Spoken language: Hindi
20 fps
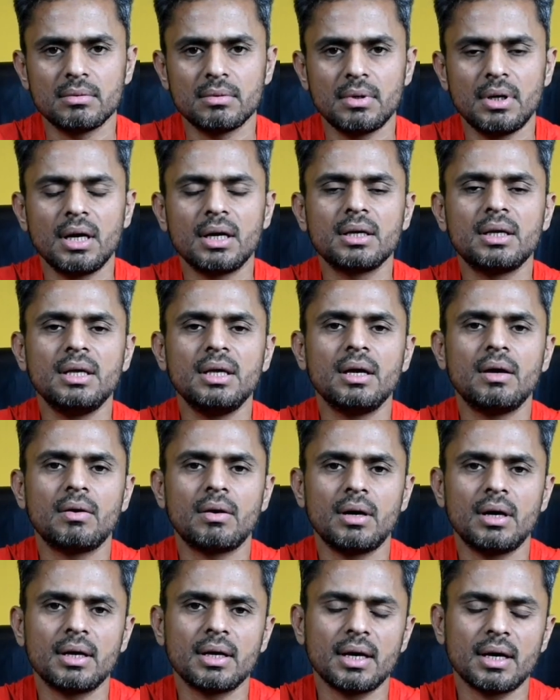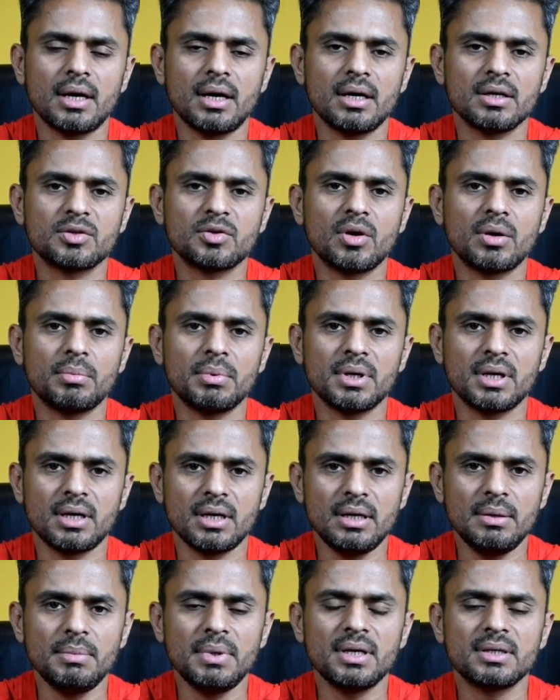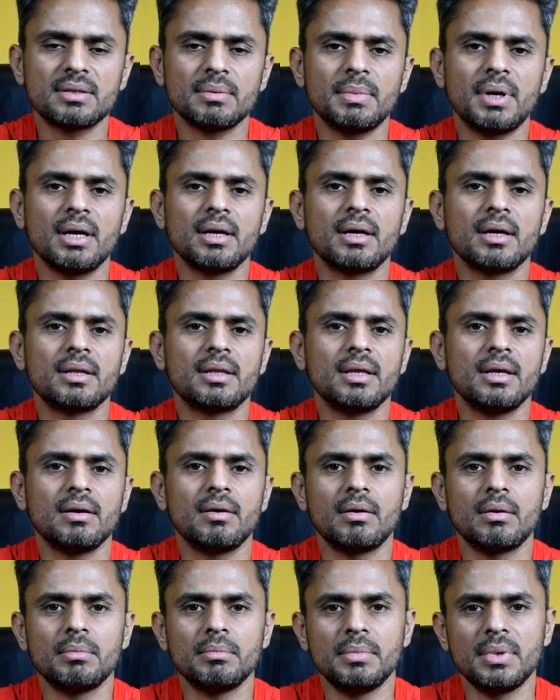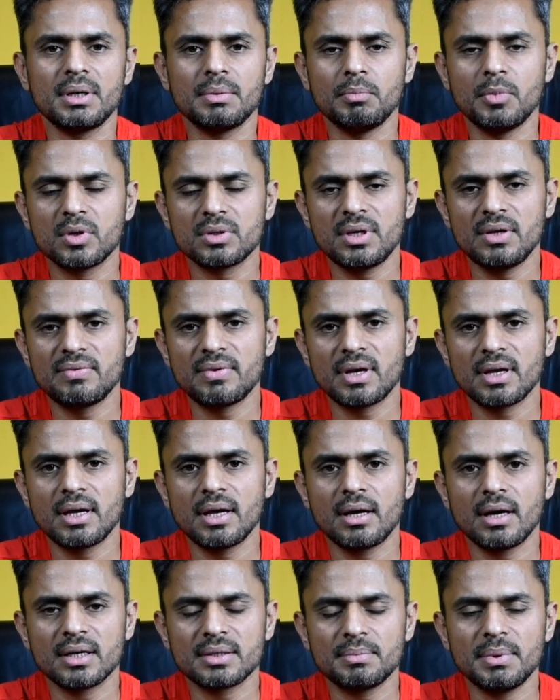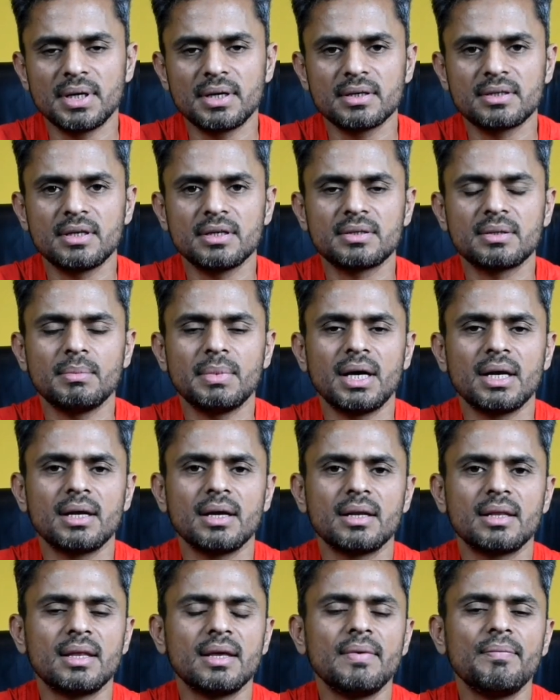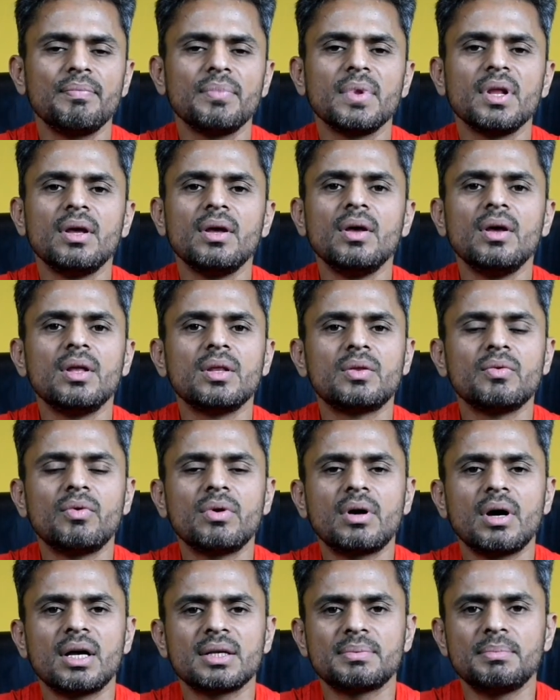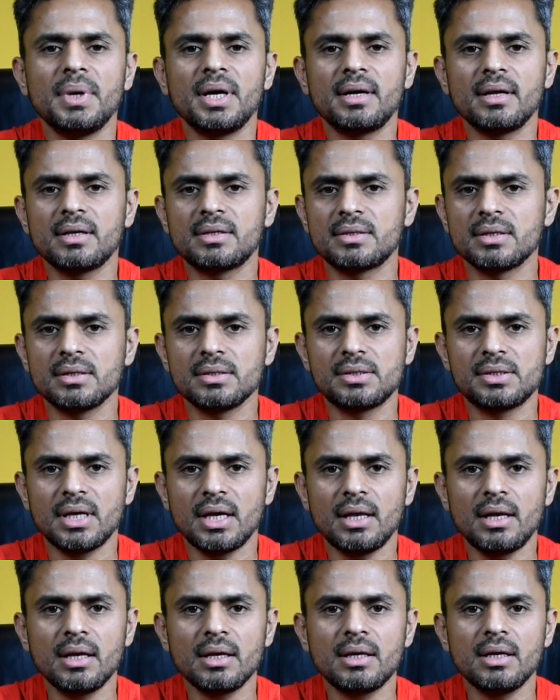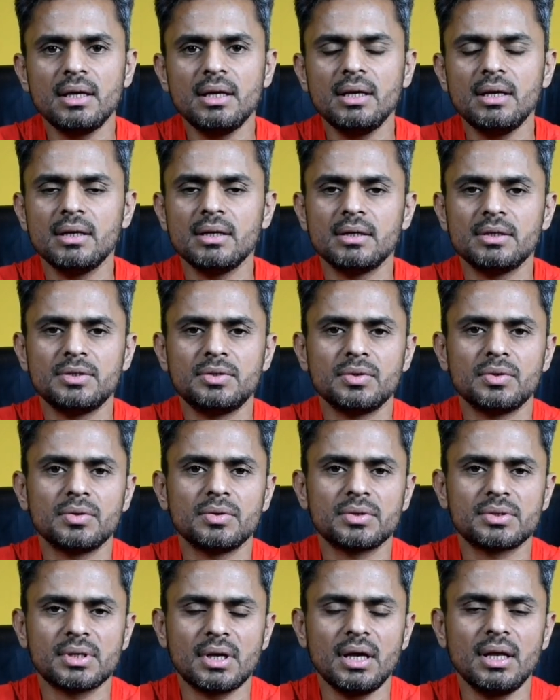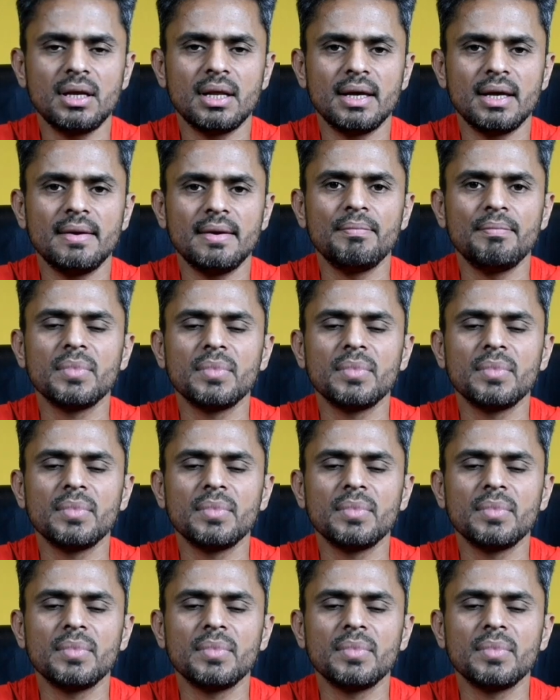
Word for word: लड़कियाँ और लड़के ख़ास तौर पर क्रीमें इस्तेमाल करते हैं और मुख्तलिफ़ तरह के कास्मेटिक्स इस्तेमाल करते हैं तो वो कास्मेटिक्स चेहरे की जो स्किन है